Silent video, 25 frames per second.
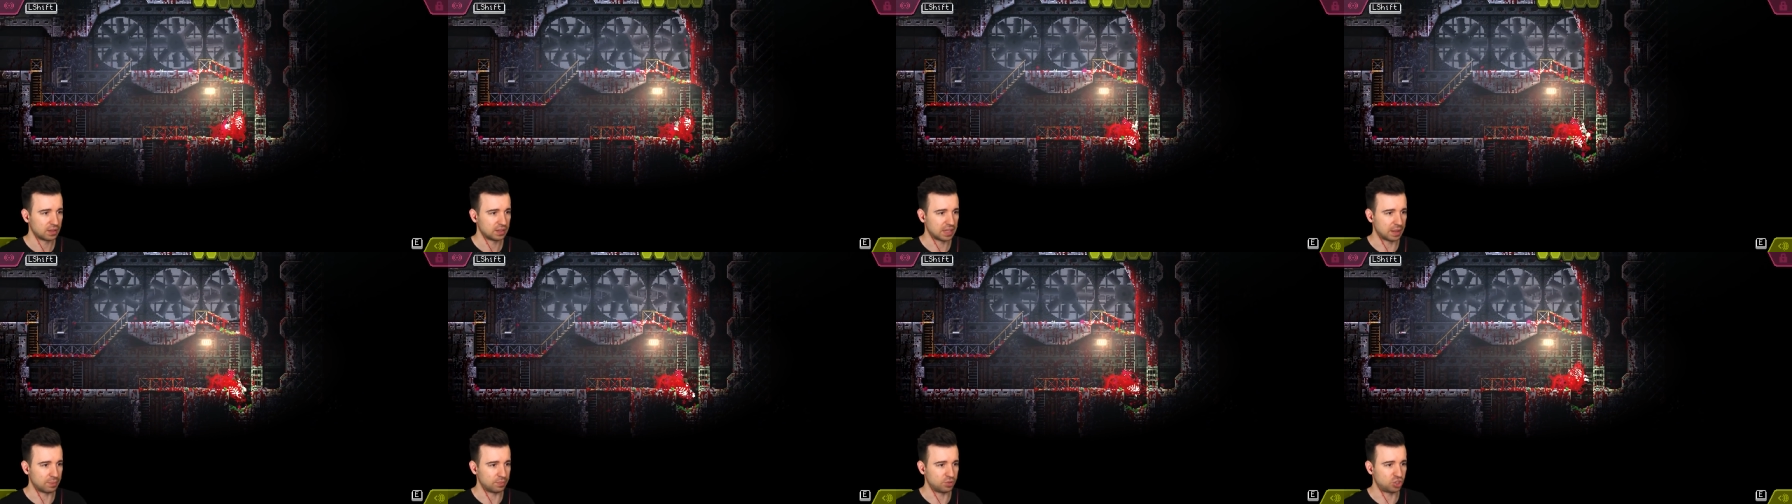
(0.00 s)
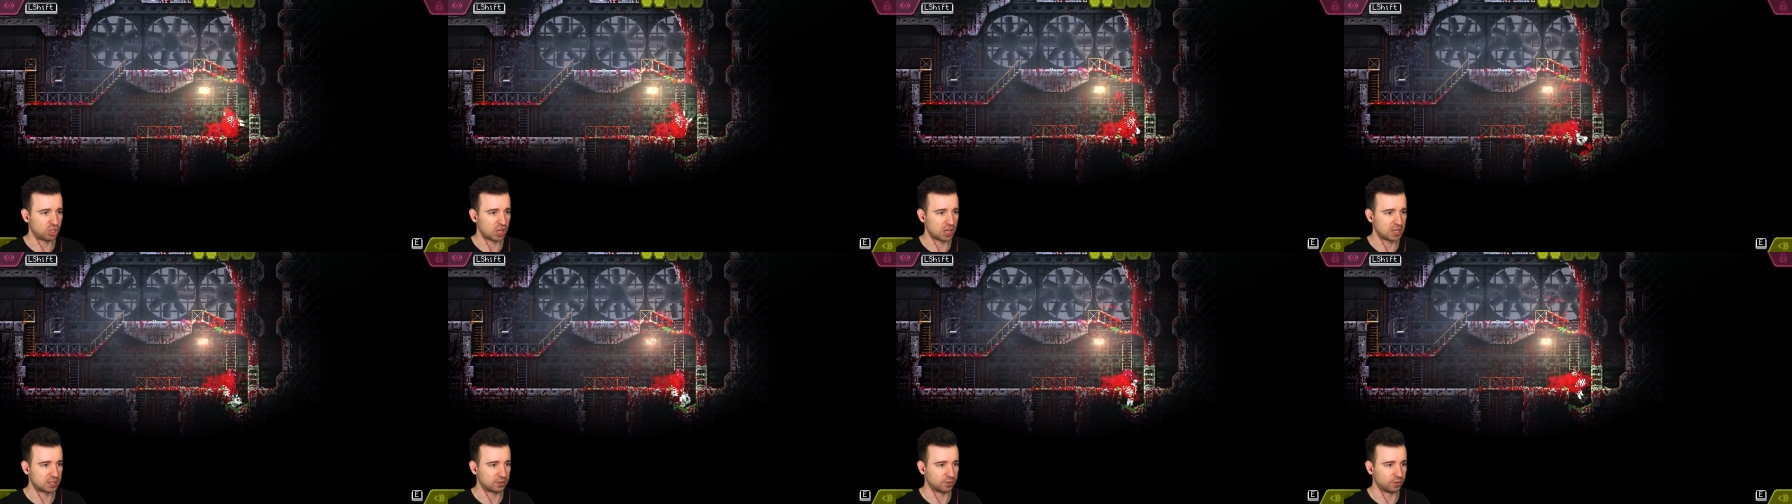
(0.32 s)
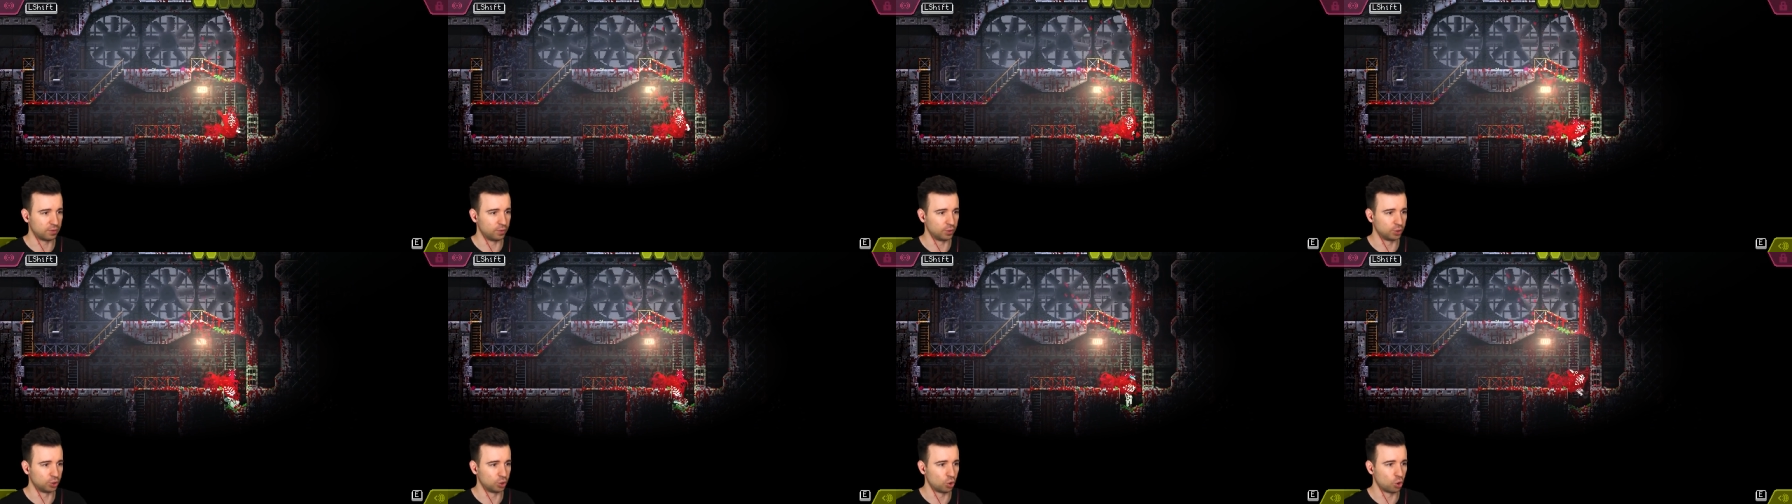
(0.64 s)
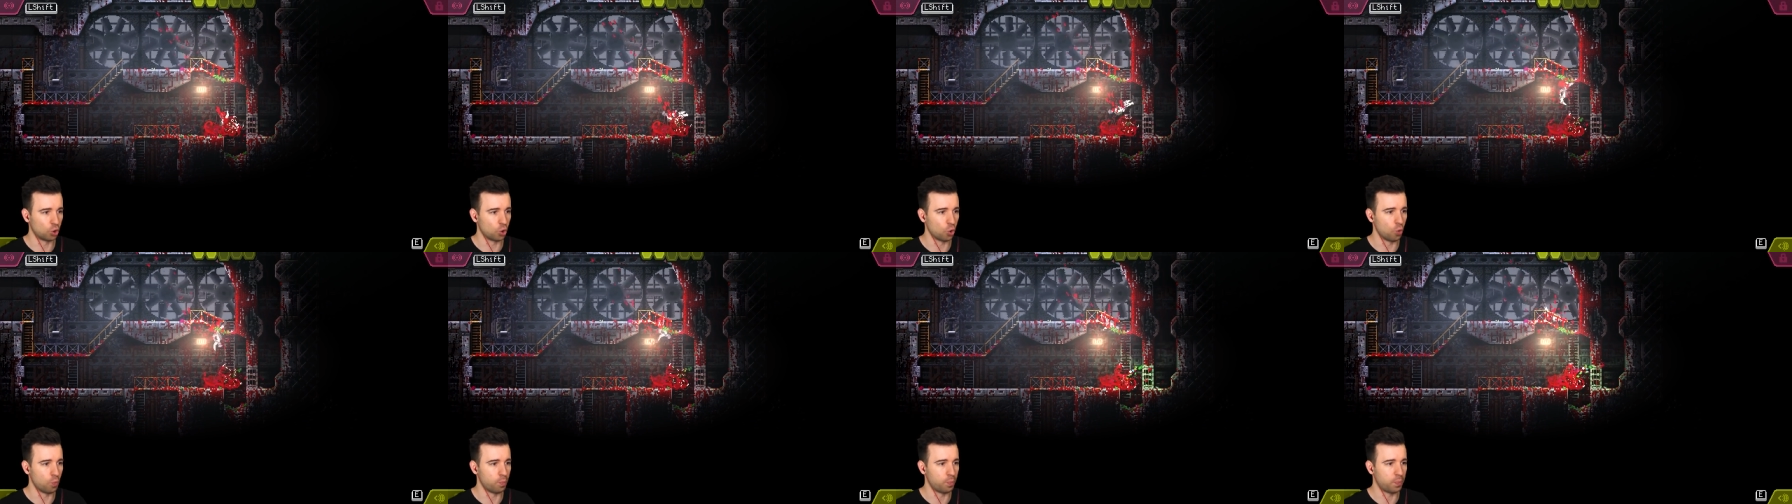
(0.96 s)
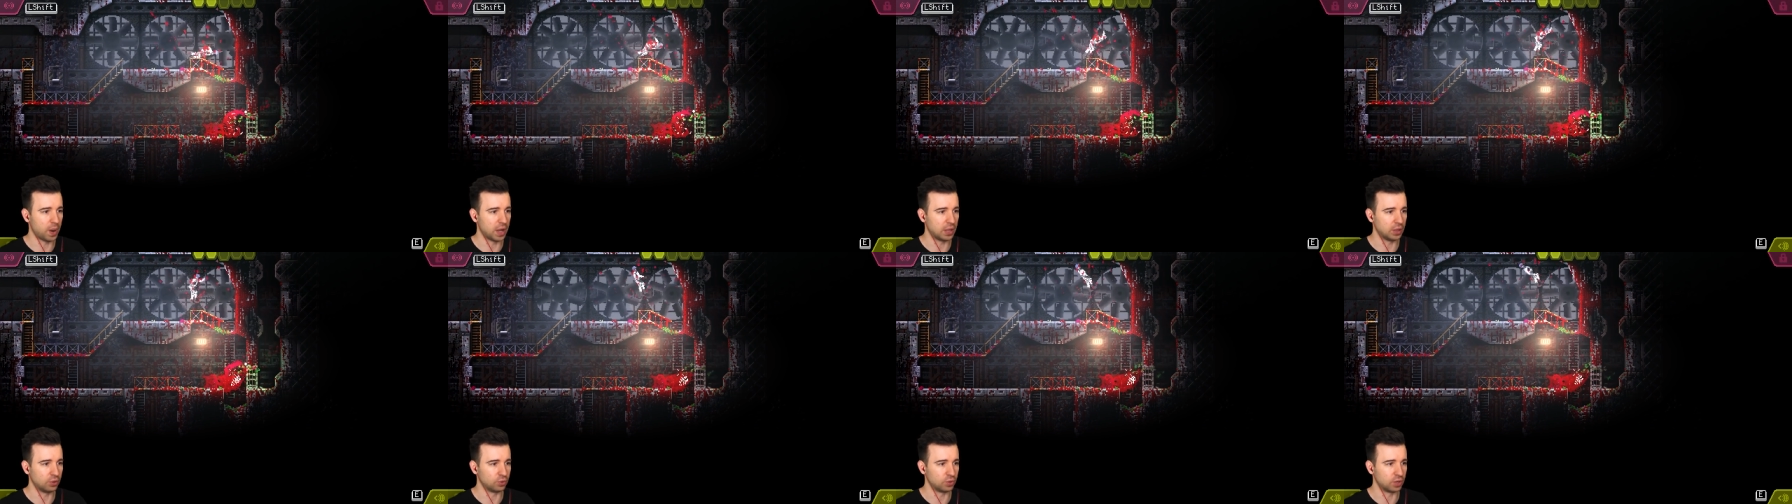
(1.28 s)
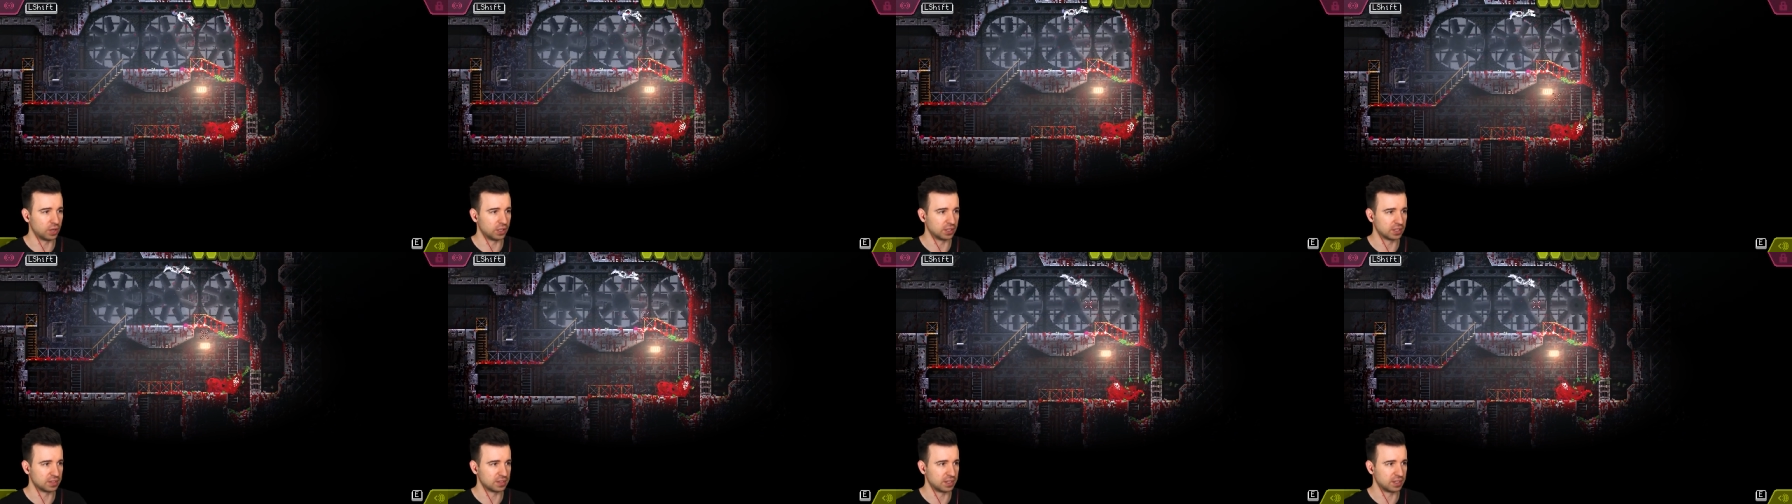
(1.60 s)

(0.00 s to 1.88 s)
Там часть твоего друга упала куда-то.